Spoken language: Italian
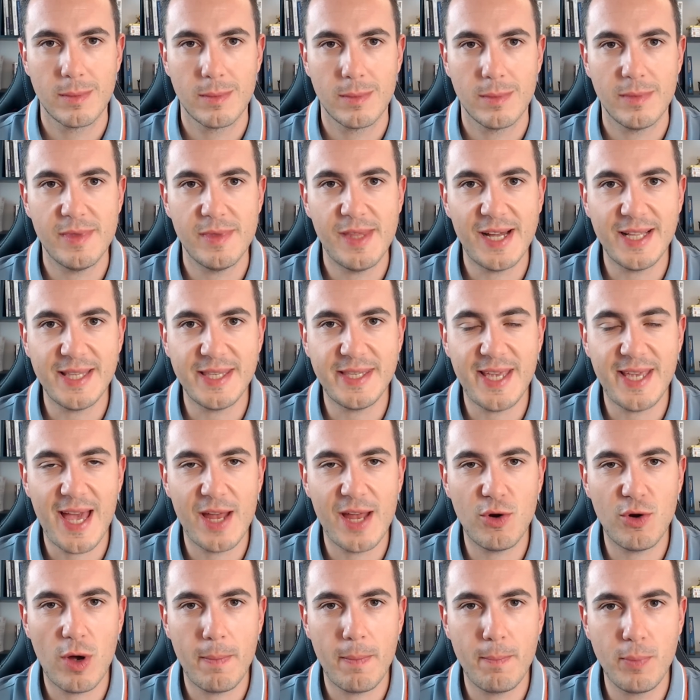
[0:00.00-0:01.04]
da
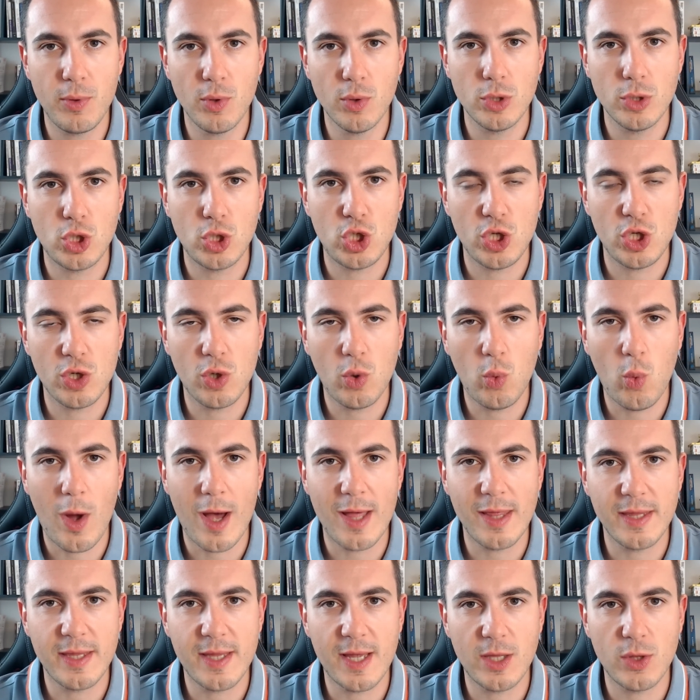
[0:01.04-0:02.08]
0 a più
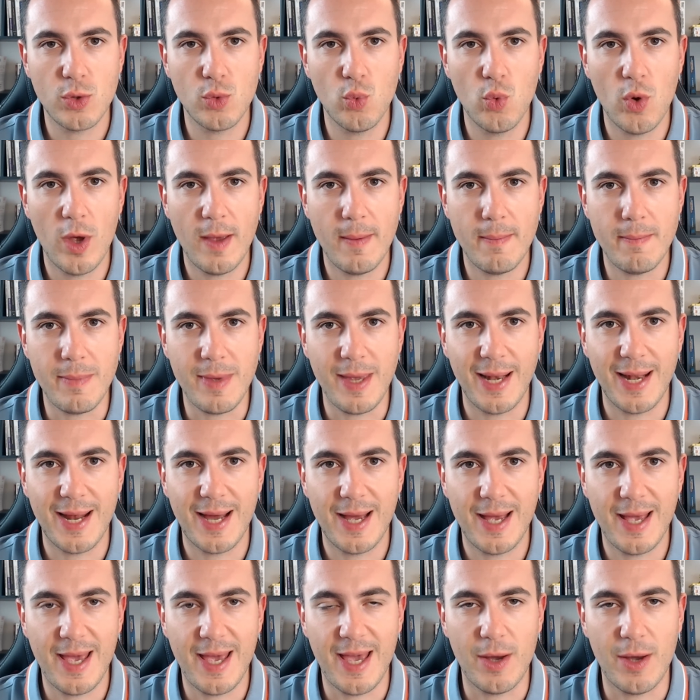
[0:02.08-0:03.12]

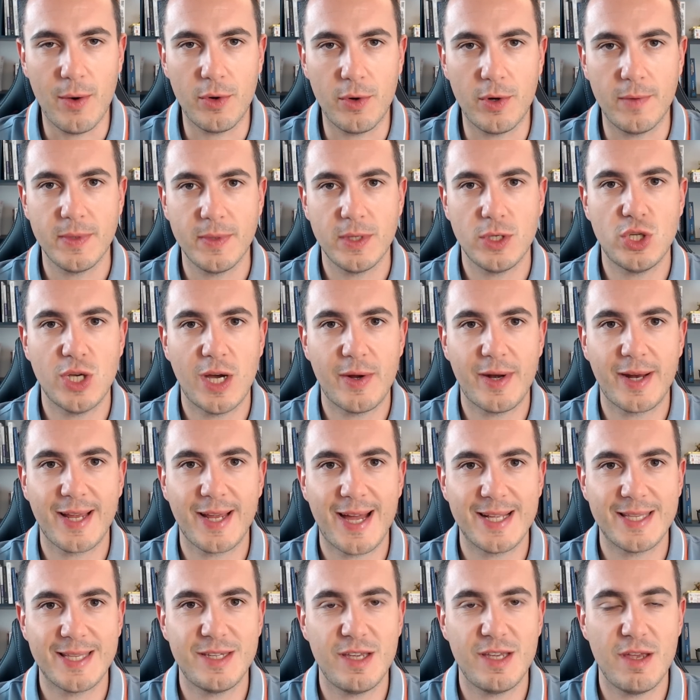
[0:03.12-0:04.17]
52.000 euro. Ciao
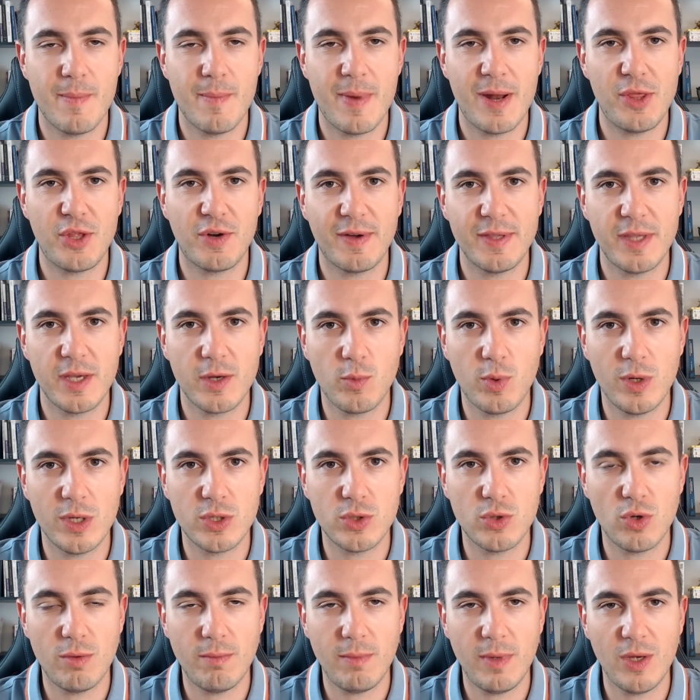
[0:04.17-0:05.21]
ragazzi, ben trovati qui
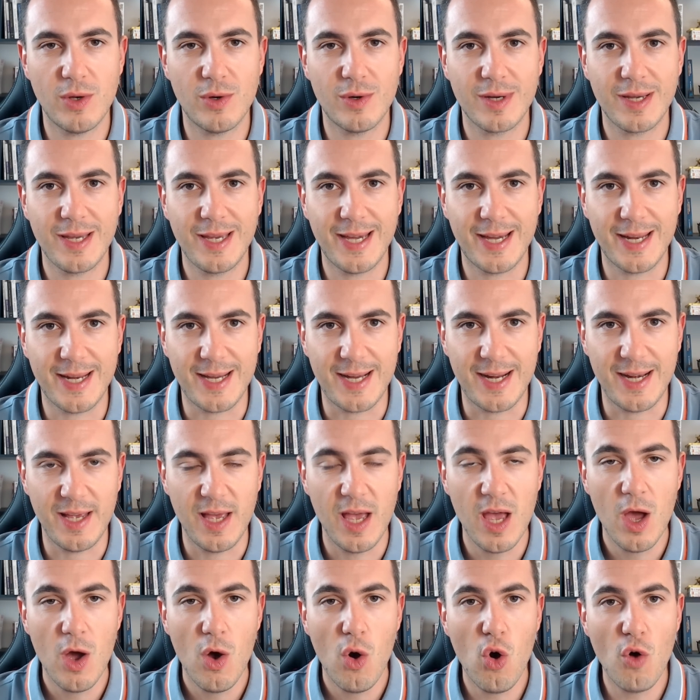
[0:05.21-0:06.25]
sul mio canale.
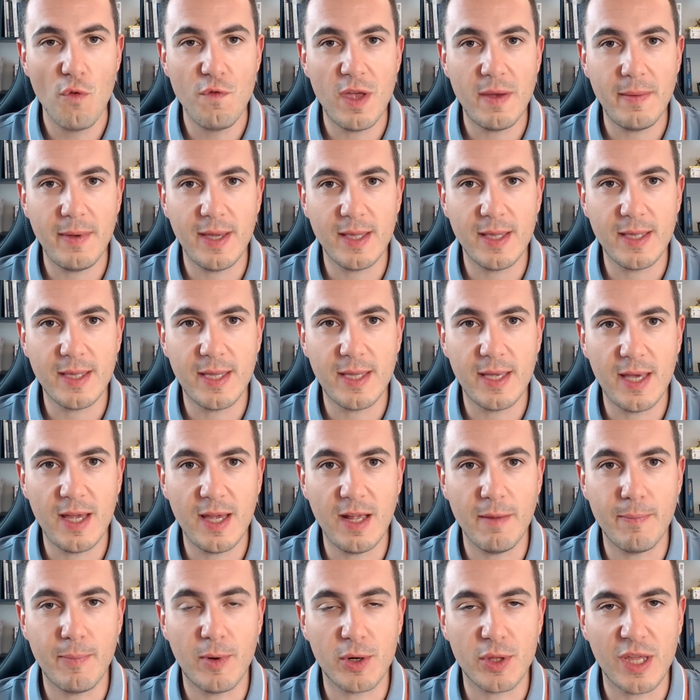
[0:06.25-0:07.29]
Ovviamente
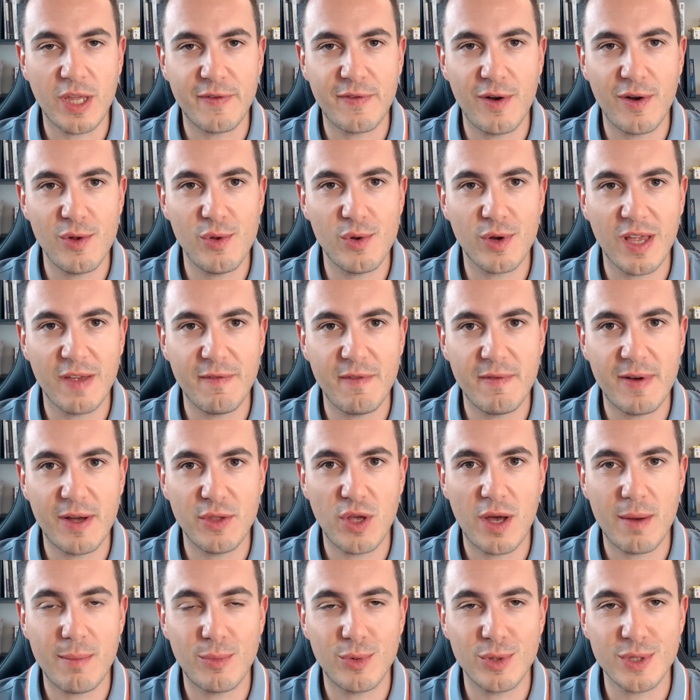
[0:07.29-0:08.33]
il portafoglio che vi vado
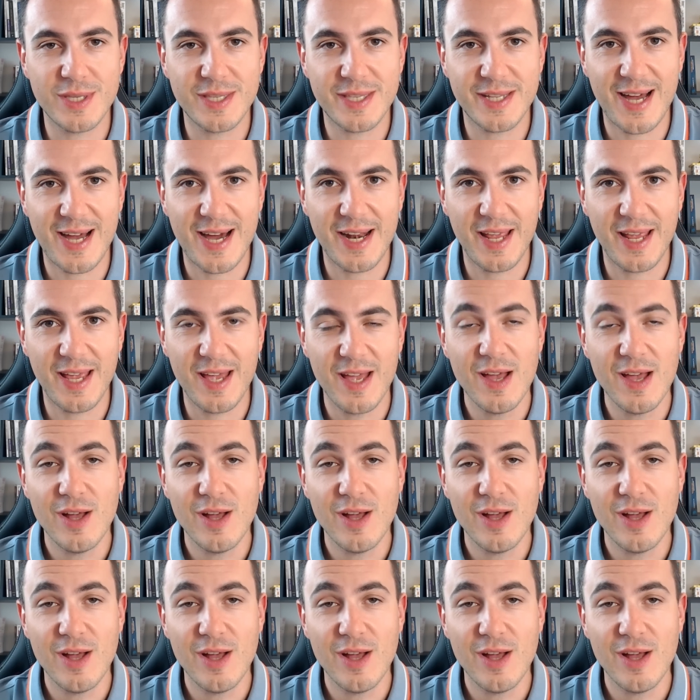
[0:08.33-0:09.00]
a mostrare